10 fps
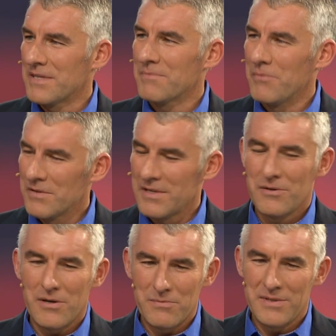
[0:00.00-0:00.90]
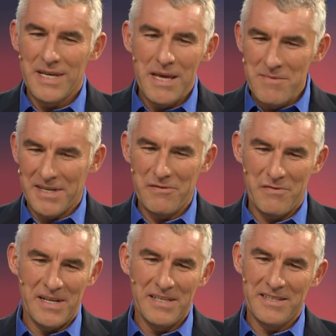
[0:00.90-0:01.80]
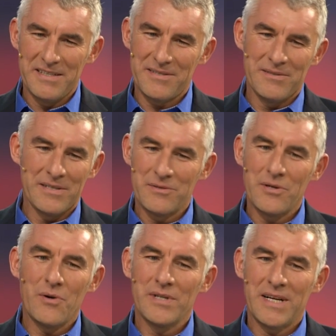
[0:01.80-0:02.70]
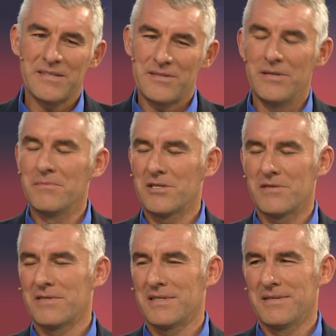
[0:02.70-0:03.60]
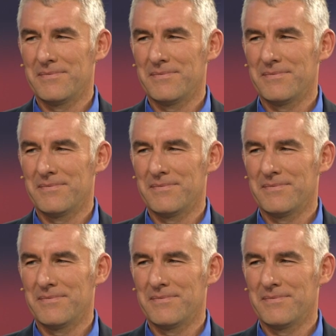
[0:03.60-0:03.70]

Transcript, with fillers: dass Borussia Dortmund immer gefährlich ist und natürlich auch eine ganz tolle Mannschaft hat.